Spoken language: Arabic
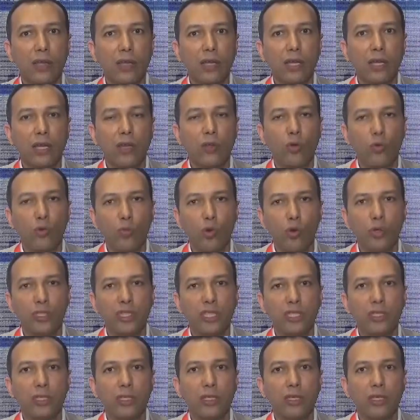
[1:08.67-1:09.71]

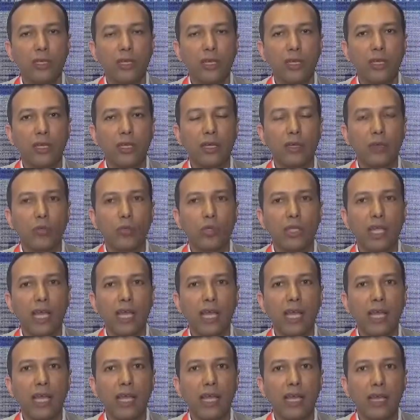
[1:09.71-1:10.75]
الهرموني
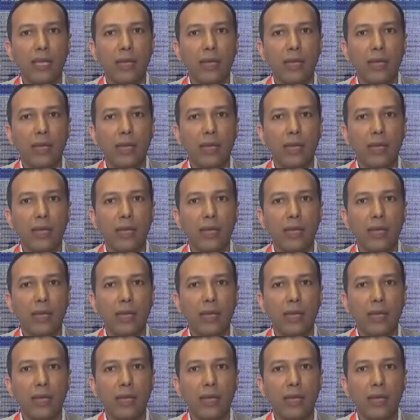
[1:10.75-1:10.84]
وده